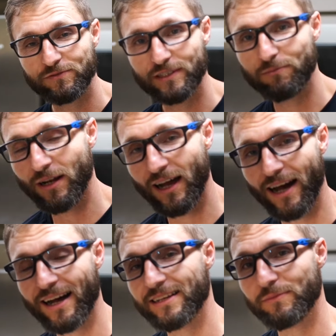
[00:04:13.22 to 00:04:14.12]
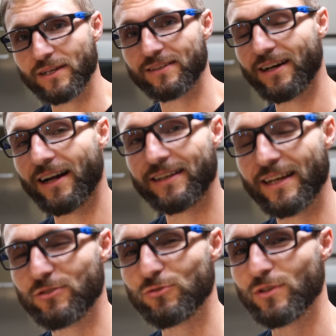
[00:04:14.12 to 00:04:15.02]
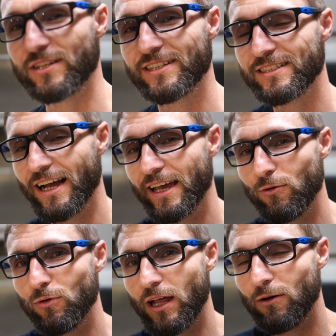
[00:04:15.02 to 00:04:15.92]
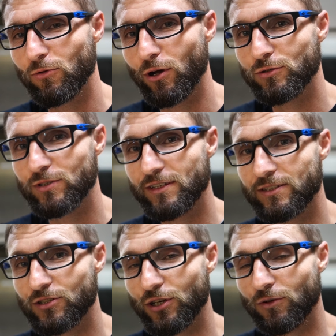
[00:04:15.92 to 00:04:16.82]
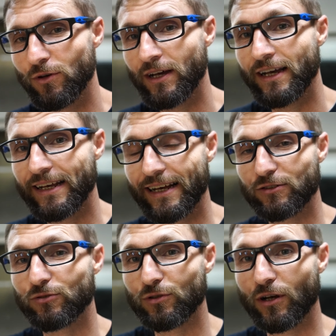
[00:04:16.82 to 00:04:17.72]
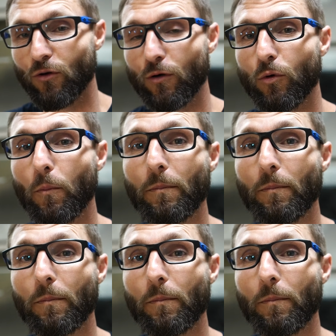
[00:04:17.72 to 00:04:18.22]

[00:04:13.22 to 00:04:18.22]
fibra alimentar que ajuda a gente a regular o nosso intestino e ajuda como